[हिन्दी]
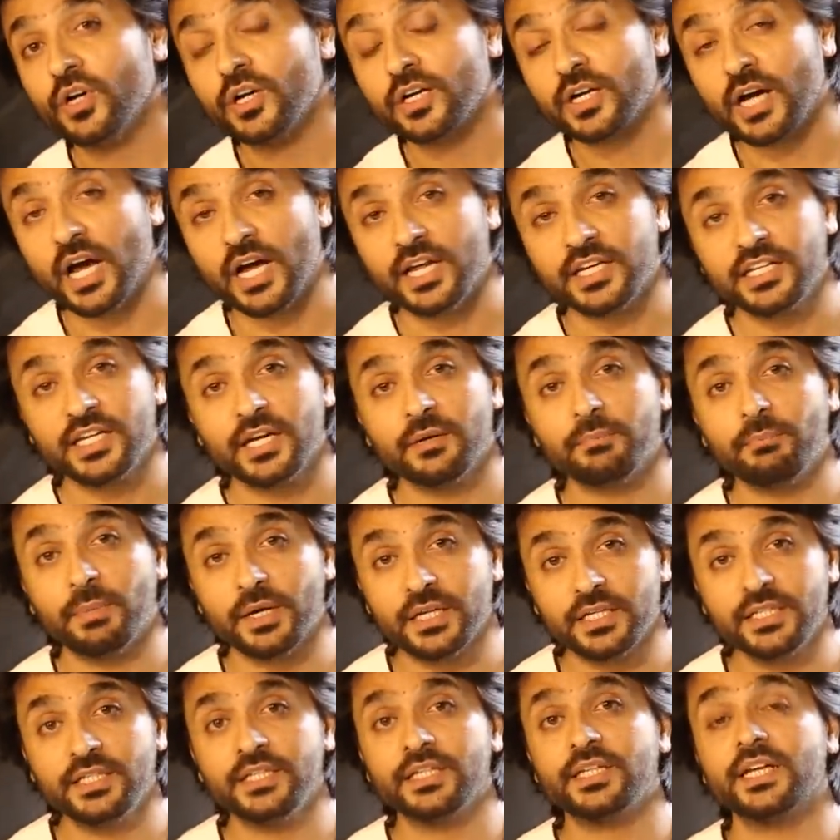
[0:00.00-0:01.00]
कहानियां
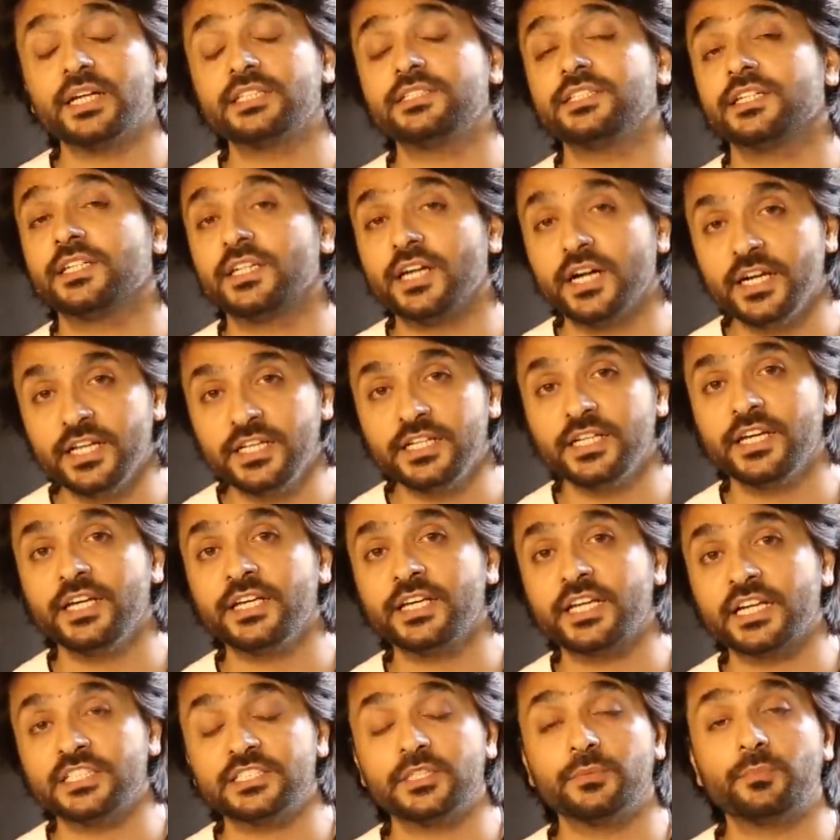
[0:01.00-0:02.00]
बनी कैसे गढ़ी गई
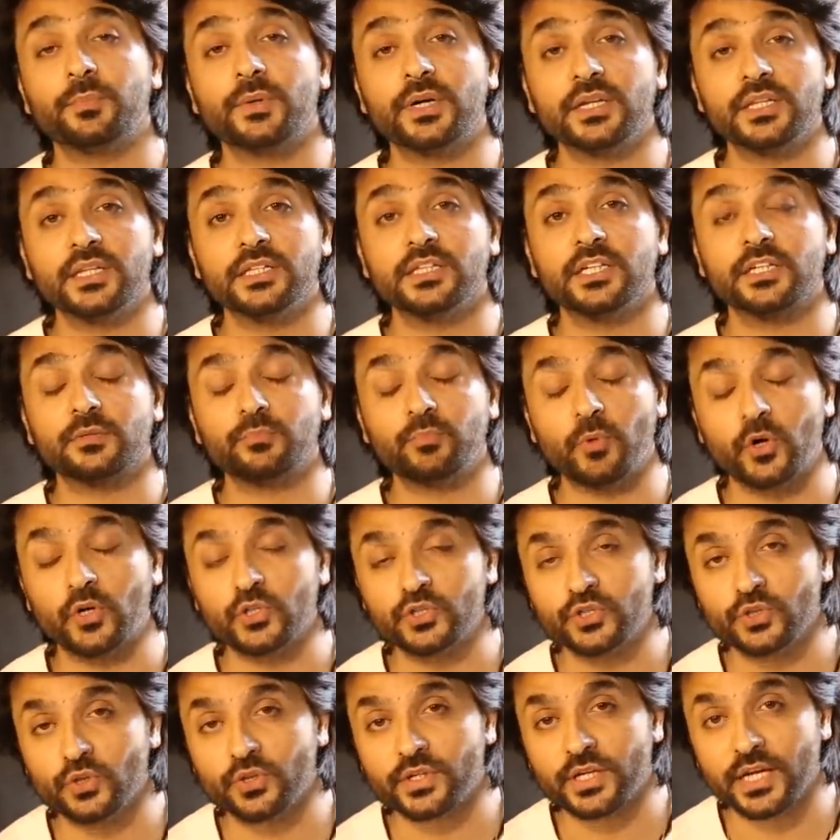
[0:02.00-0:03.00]
कैसे पर्दे तक
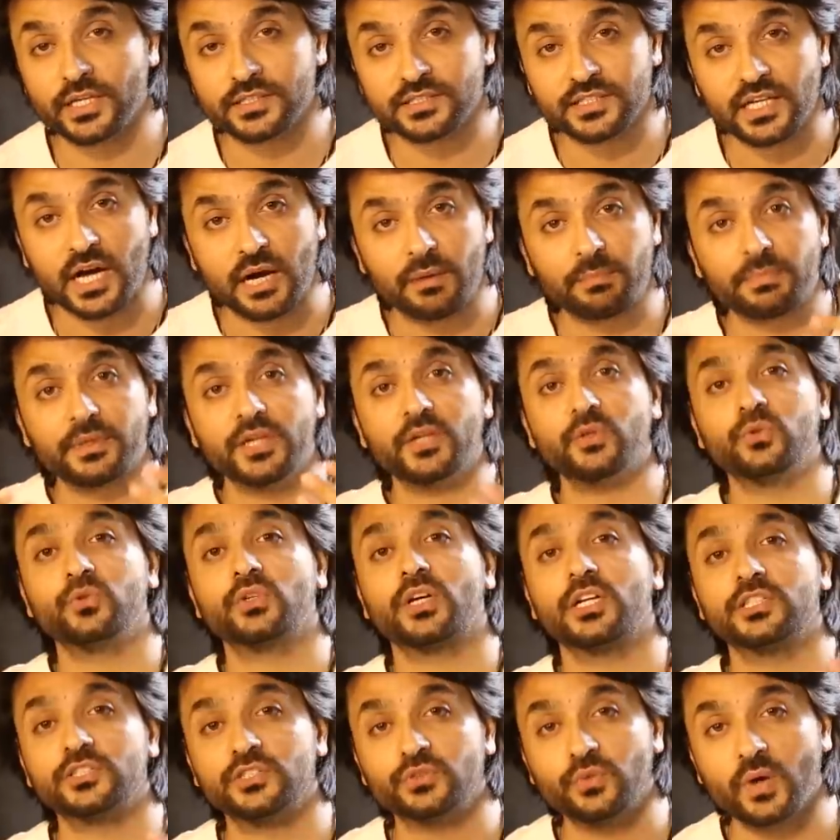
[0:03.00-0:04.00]
पहुंची और कैसे आपने
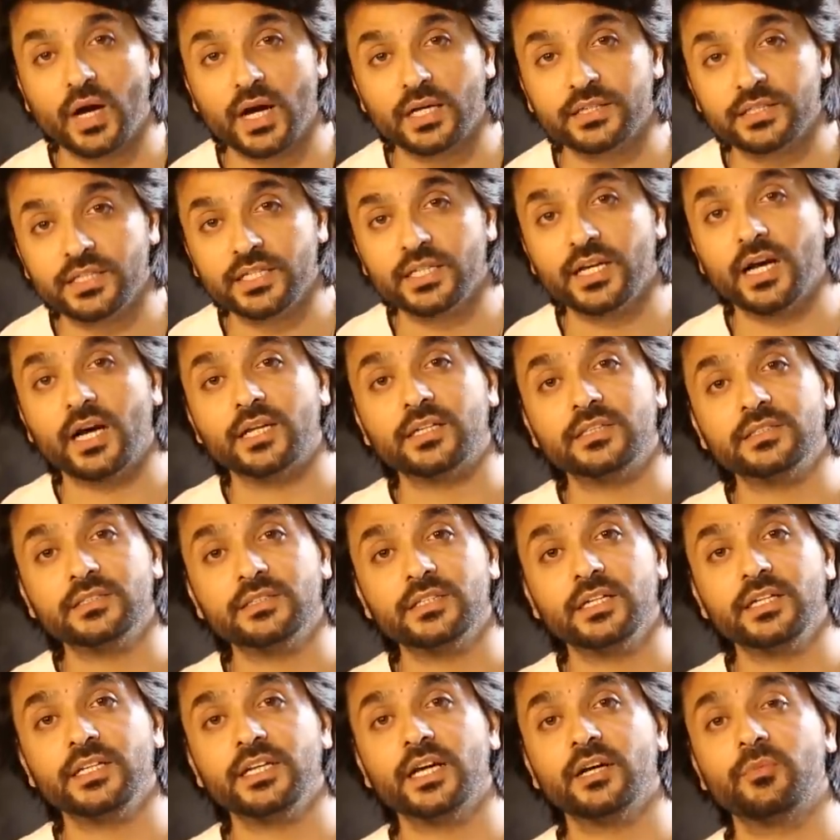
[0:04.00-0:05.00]
उनका स्वाद लिया आनंद
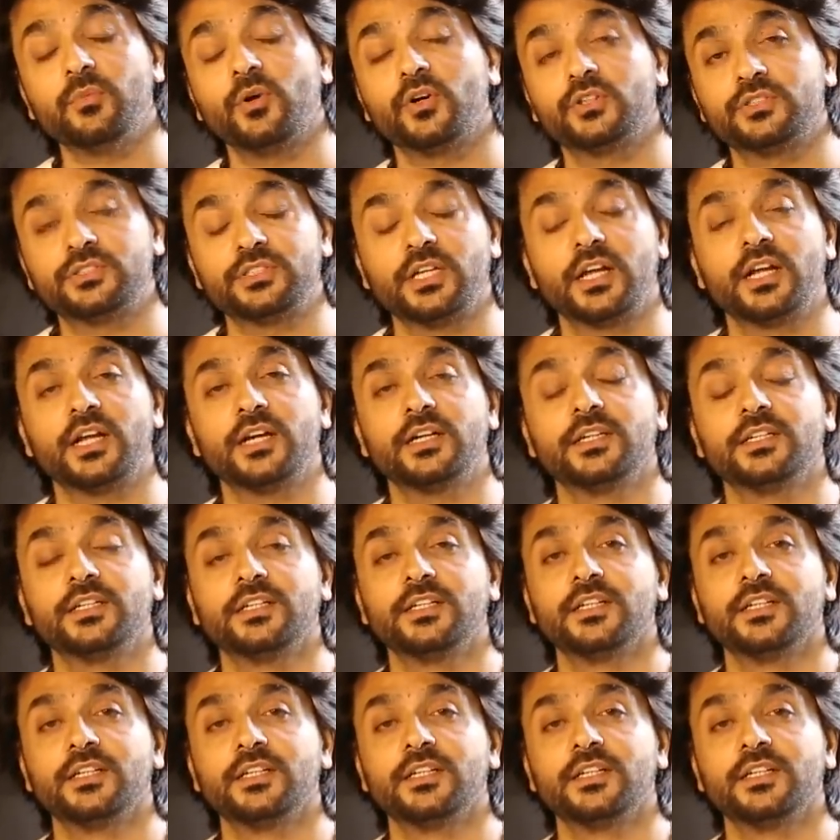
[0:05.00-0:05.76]
लिया बहुत सारा